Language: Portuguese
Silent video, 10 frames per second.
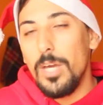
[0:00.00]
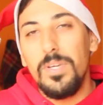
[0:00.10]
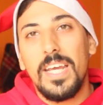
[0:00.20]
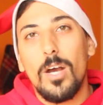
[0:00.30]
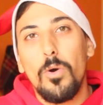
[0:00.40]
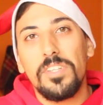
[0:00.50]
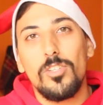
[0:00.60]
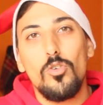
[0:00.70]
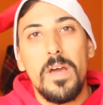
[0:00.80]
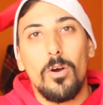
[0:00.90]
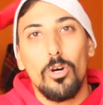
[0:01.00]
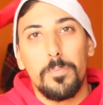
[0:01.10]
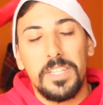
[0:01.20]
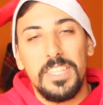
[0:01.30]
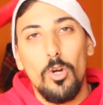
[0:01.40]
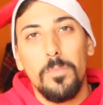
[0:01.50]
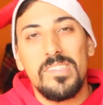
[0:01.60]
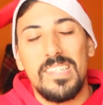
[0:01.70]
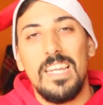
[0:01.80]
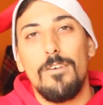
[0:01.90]
e a única coisa no meu corpo que tirou
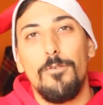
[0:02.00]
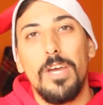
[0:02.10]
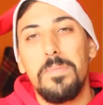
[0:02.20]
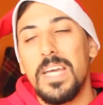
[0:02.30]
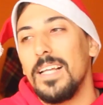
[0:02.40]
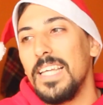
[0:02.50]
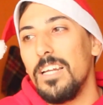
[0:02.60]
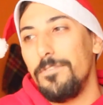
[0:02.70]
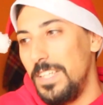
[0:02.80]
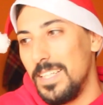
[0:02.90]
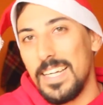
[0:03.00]
medicina foi a minha caligrafia,